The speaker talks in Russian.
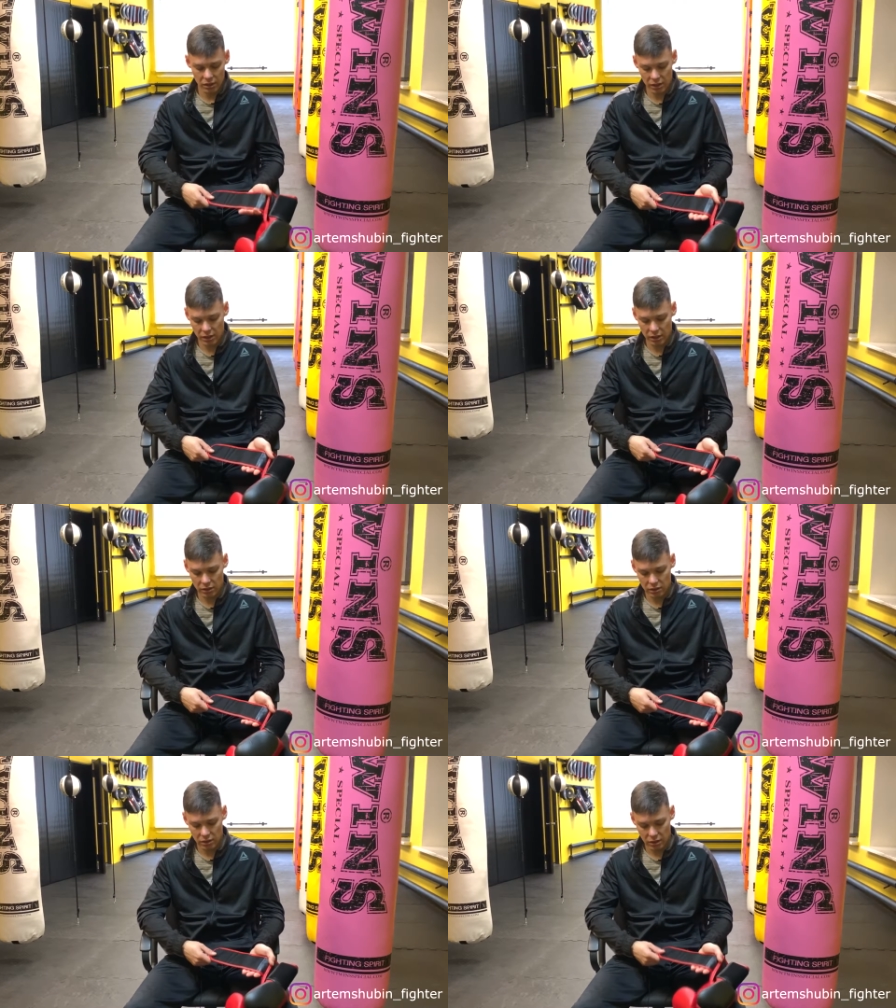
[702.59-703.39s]

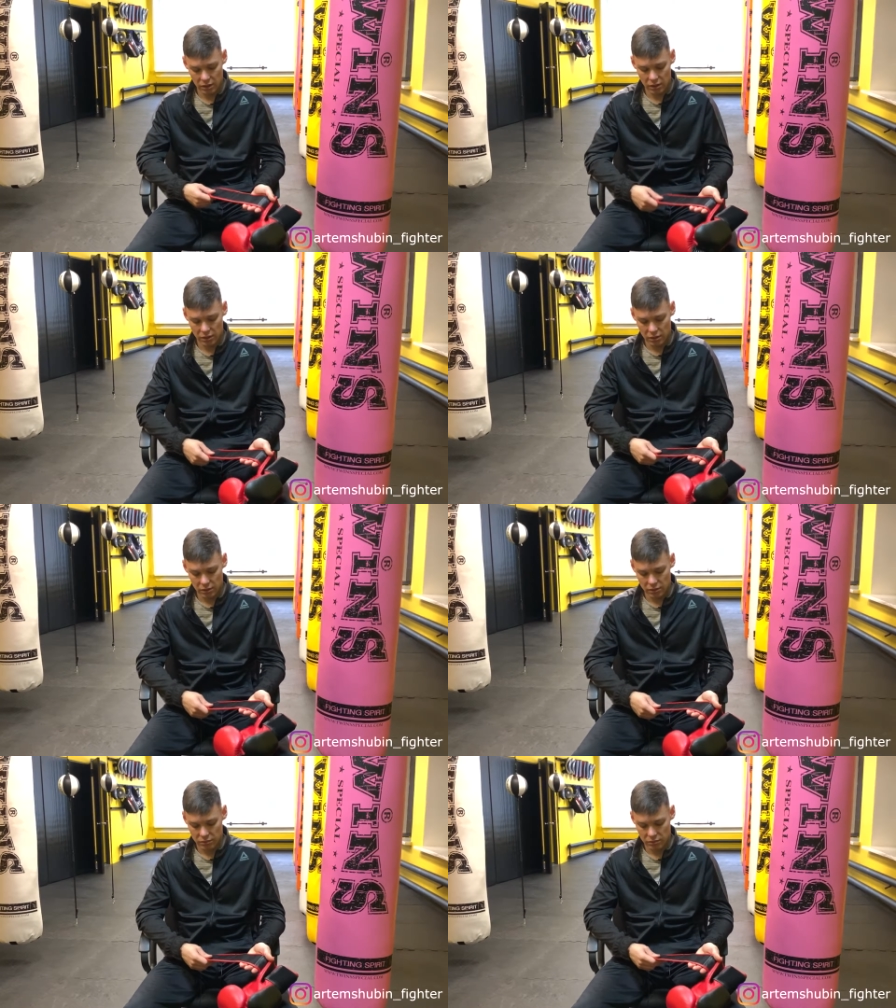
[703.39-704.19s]
Она
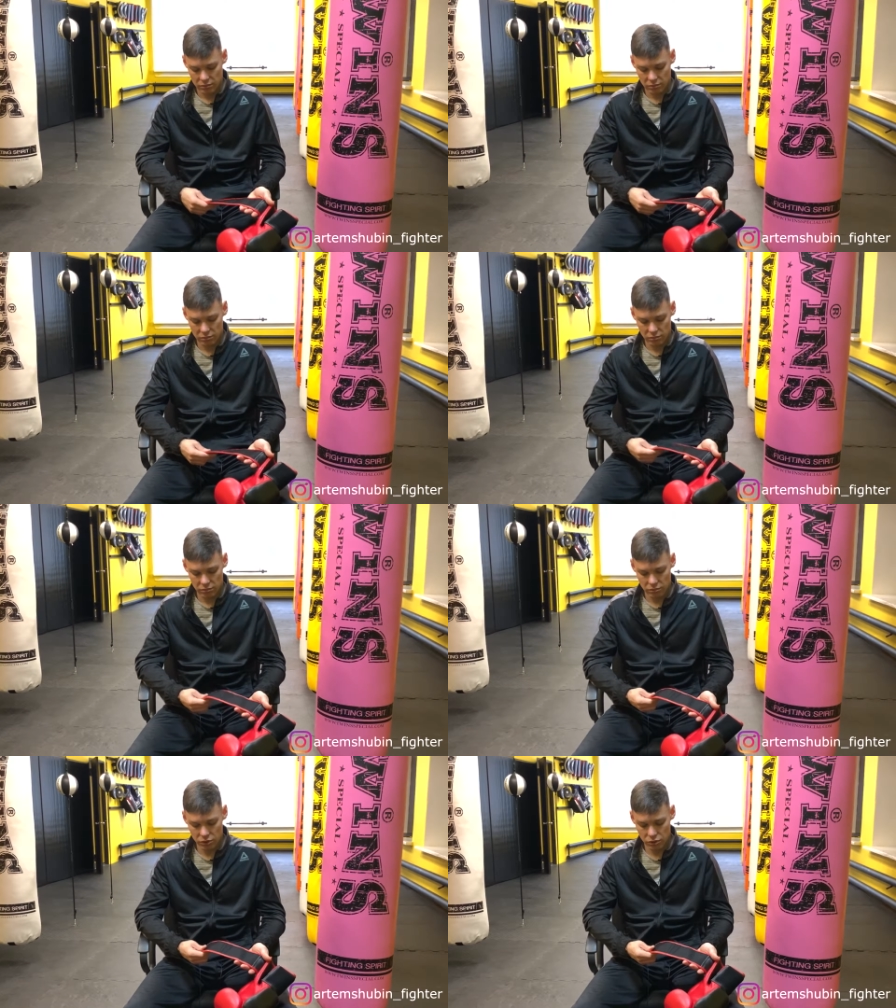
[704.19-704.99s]

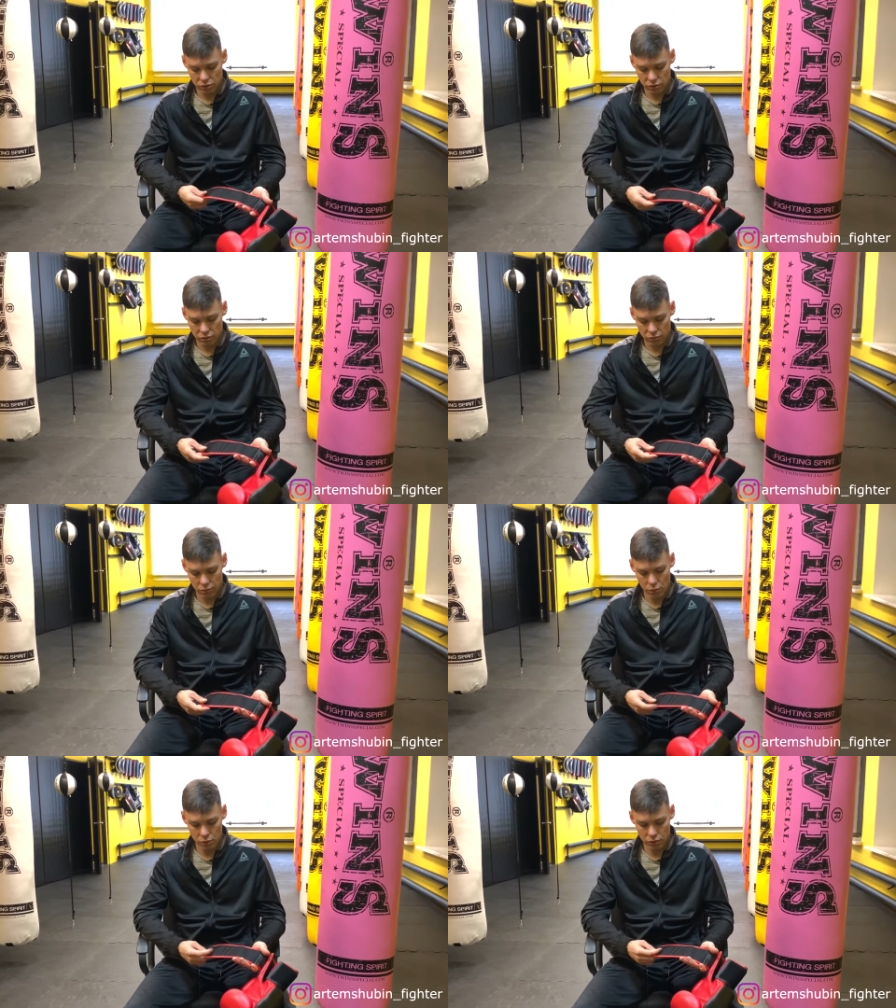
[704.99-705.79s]
идет
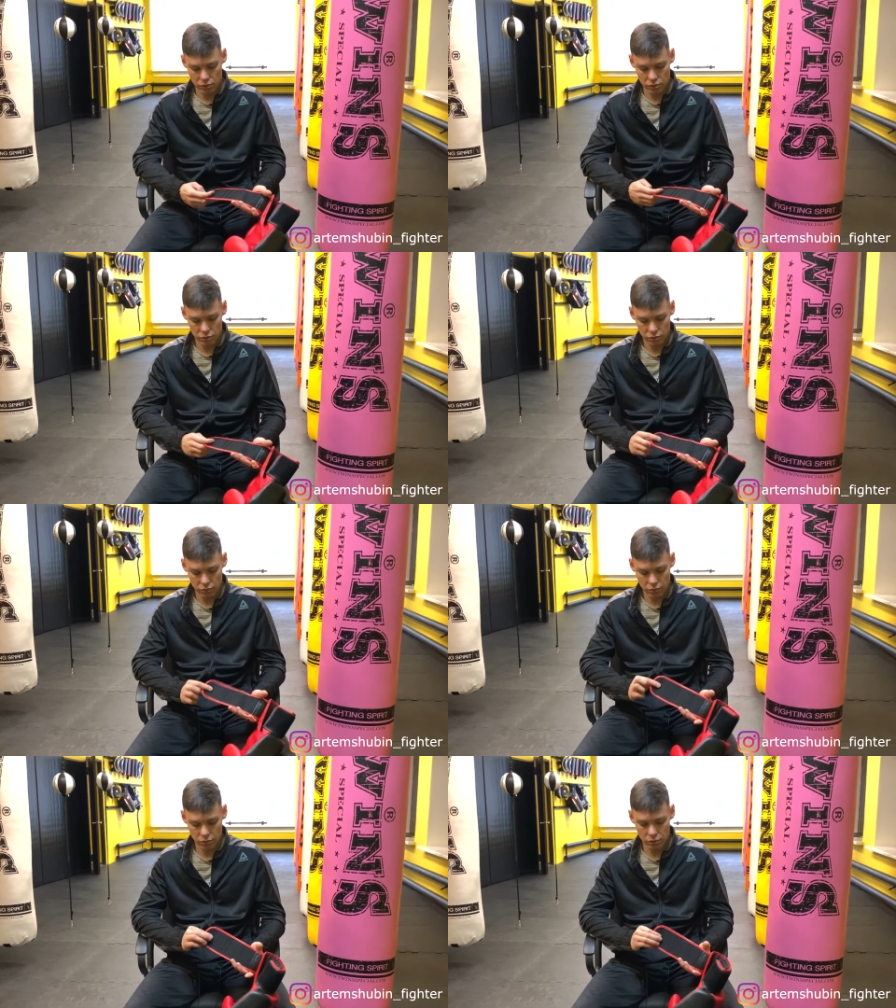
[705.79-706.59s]
полностью,
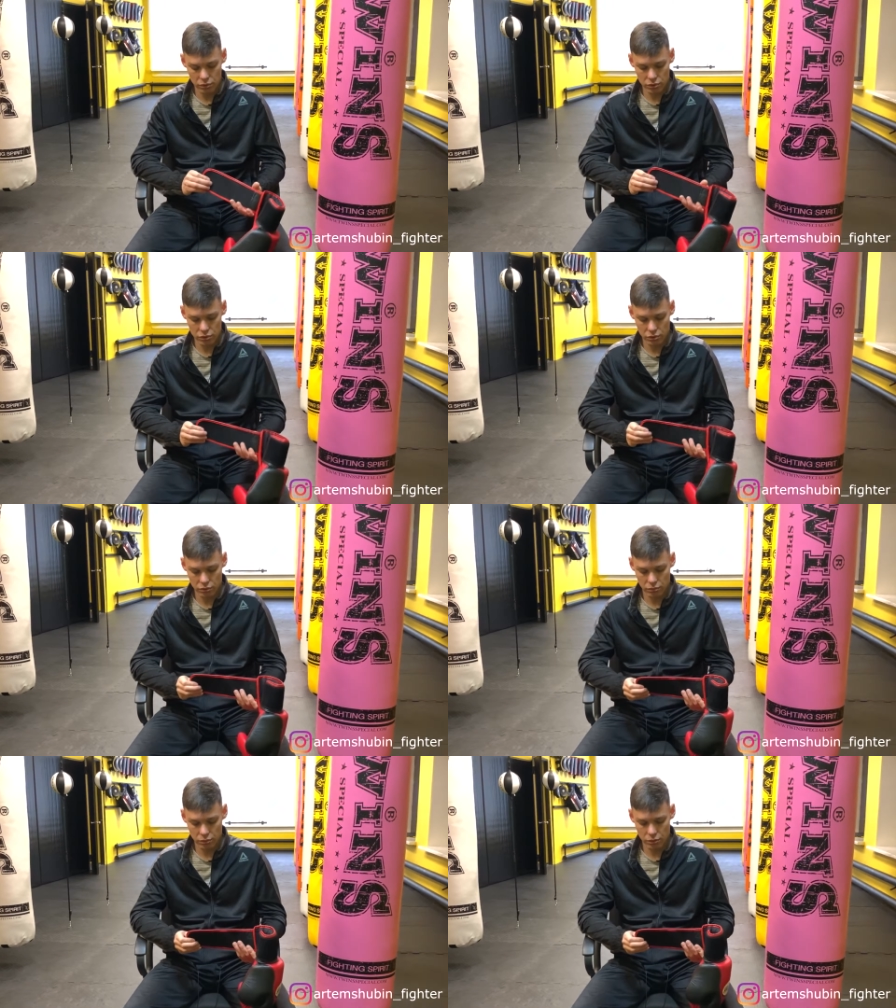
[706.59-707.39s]
полностью
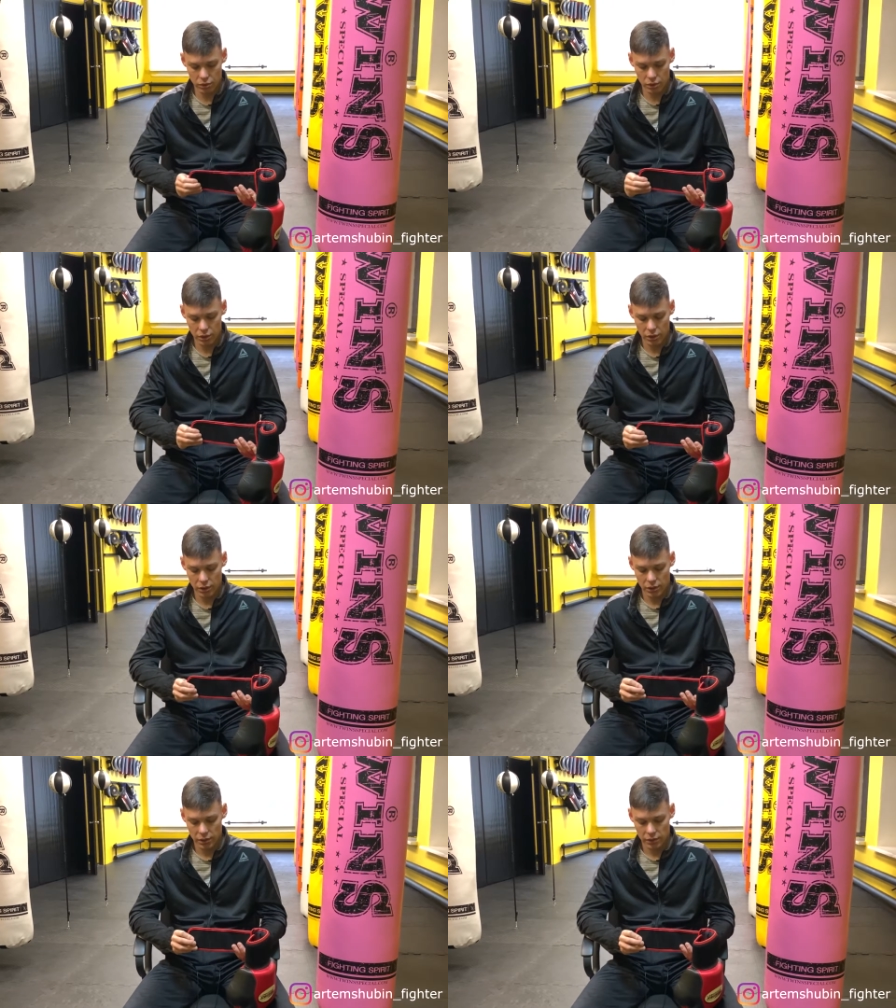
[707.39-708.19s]
по
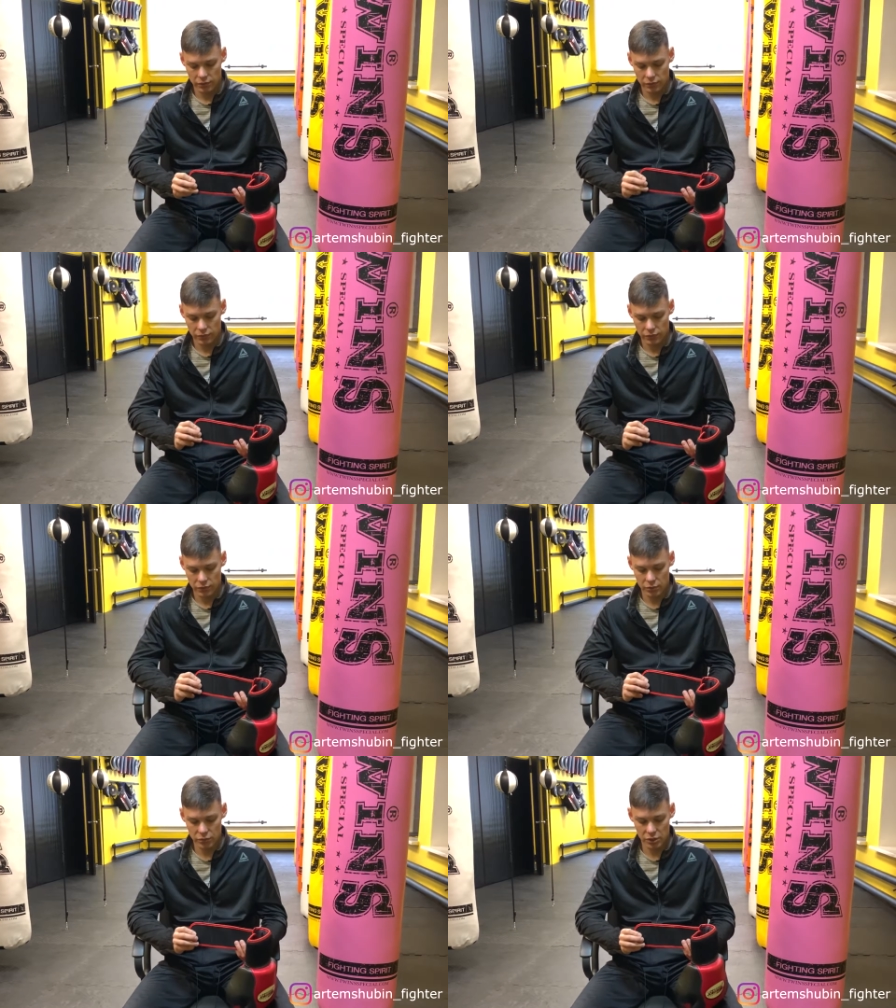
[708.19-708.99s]

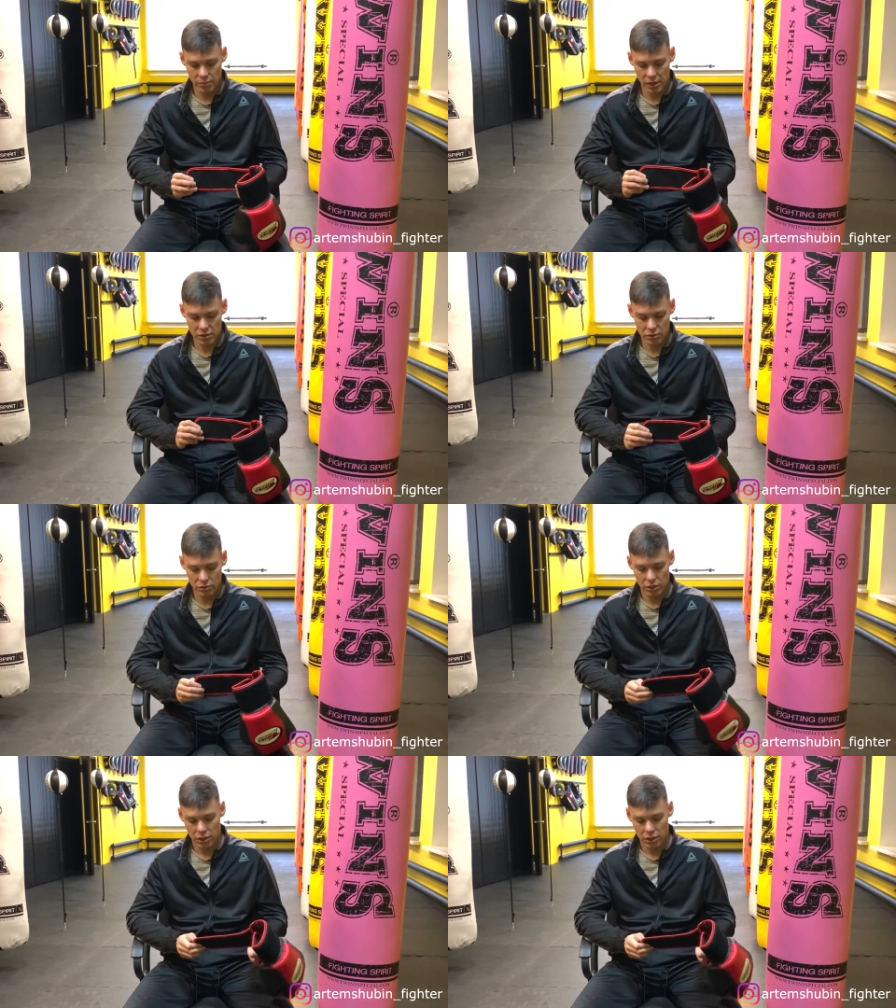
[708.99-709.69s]
всему запястью.